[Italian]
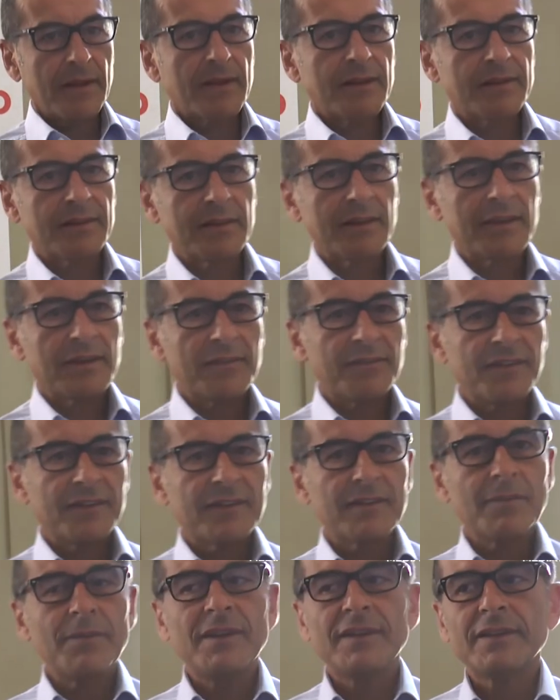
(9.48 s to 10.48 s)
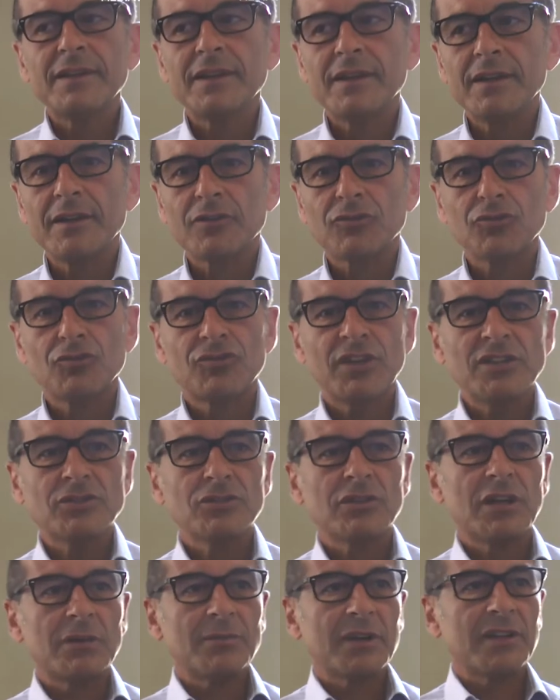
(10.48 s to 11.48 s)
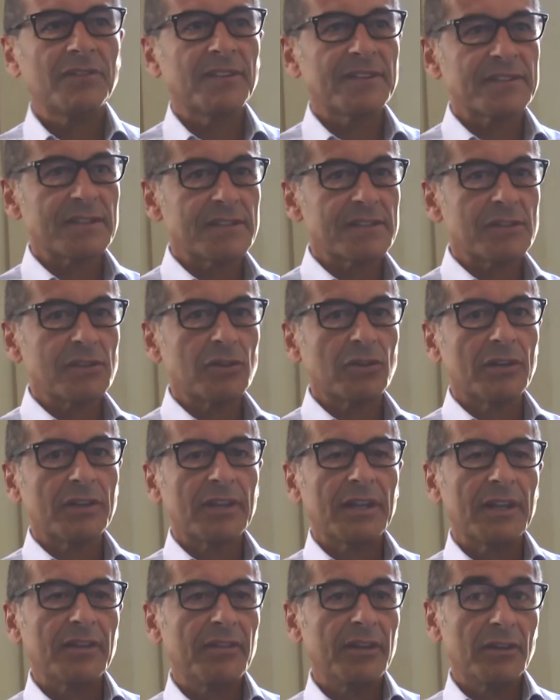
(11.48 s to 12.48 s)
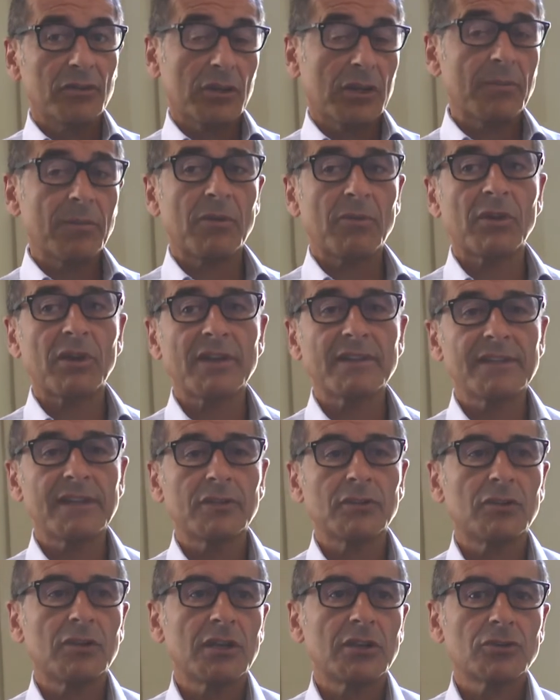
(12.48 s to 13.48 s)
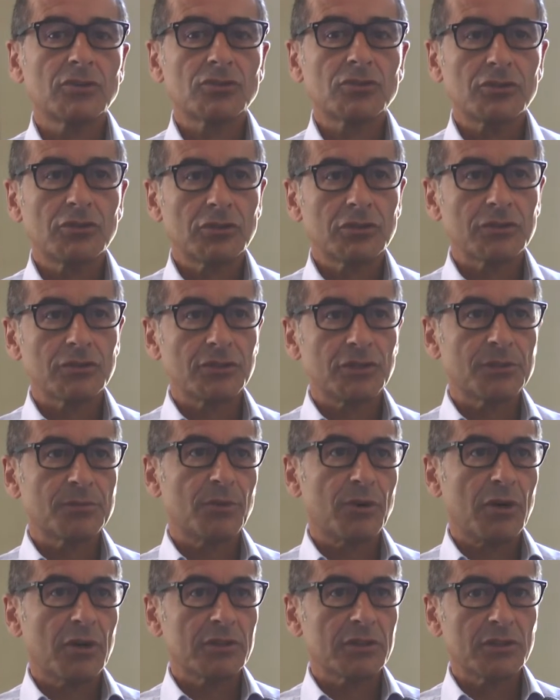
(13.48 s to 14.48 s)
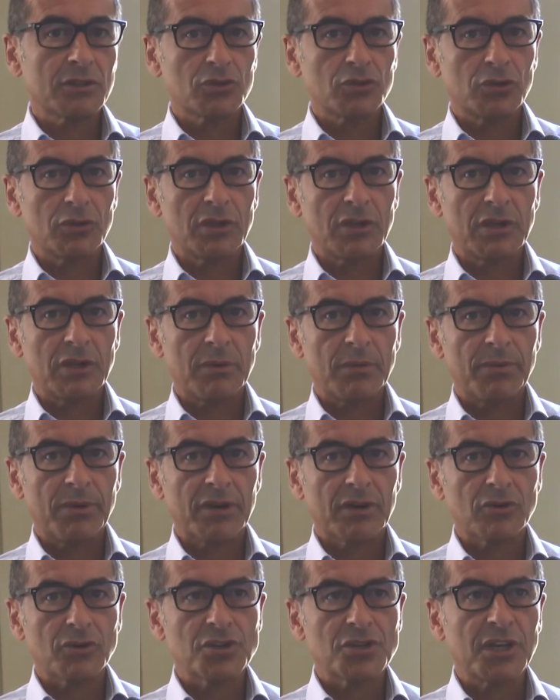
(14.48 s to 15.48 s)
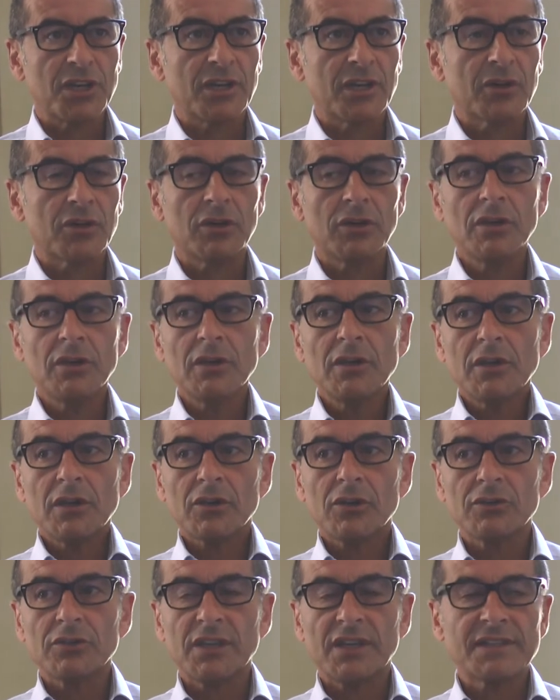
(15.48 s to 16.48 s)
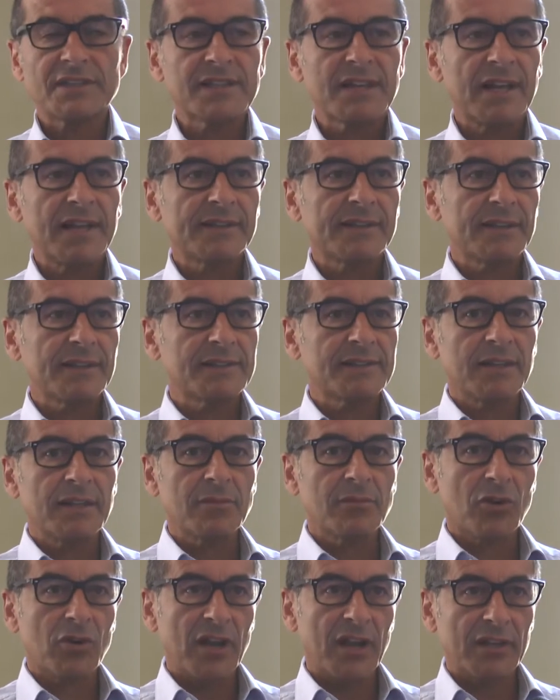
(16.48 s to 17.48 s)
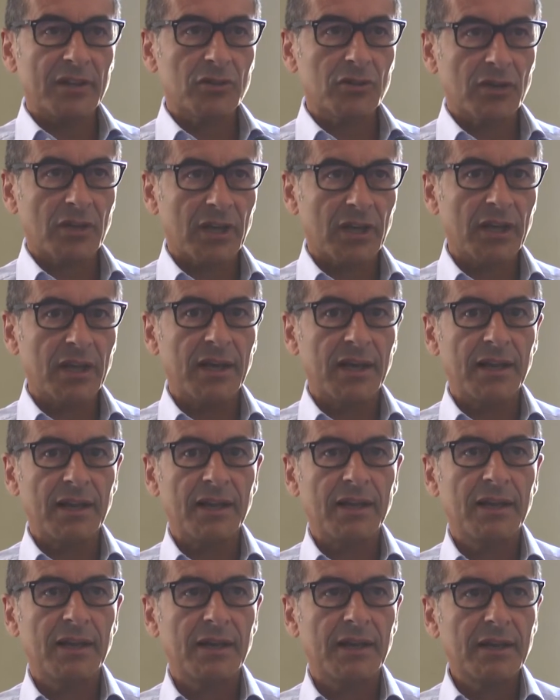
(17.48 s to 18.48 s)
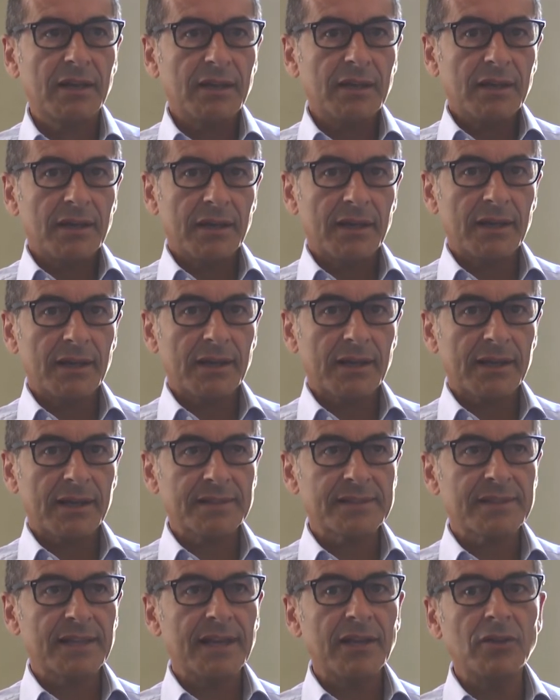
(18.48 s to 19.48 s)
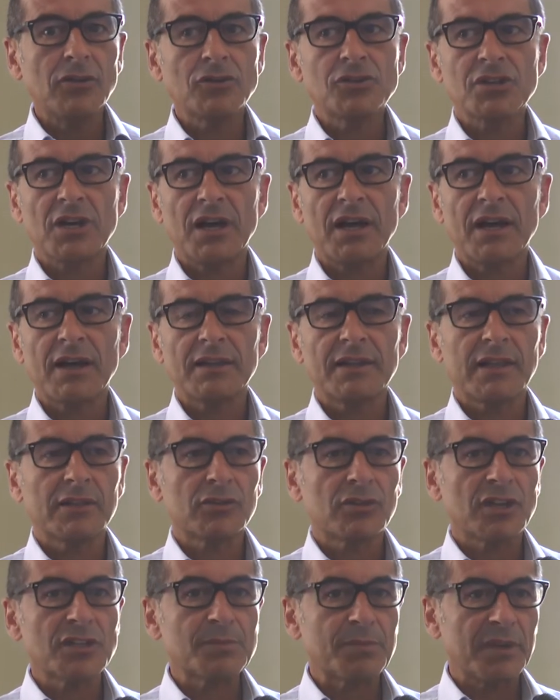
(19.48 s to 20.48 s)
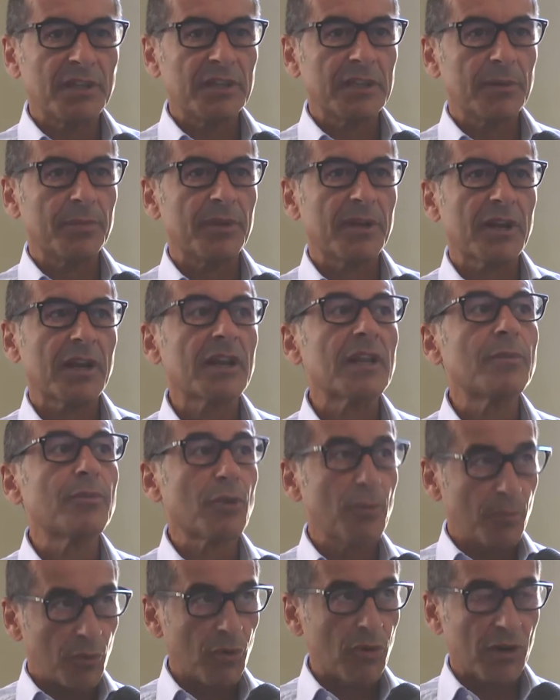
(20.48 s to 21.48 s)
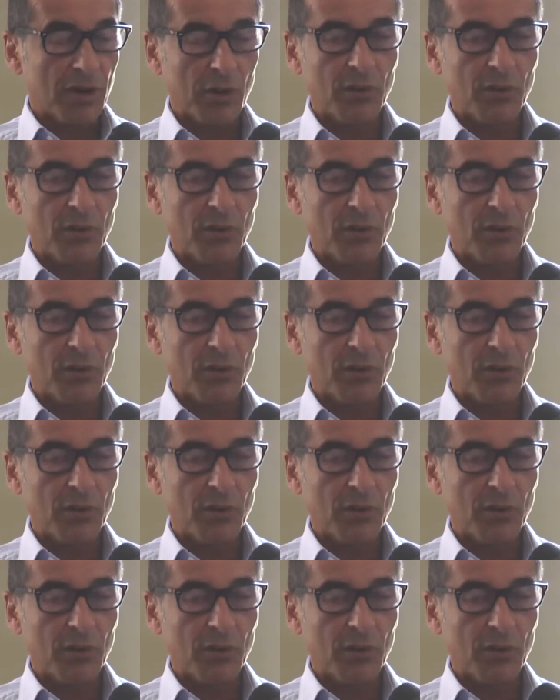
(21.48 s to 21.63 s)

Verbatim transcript: Sì, effettivamente il successo della manifestazione, dell'evento che abbiamo organizzato l'anno scorso di Sport sul palcoscenico con delle serate sia al Broletto che al, al Castello ci ha dato la spinta per riproporre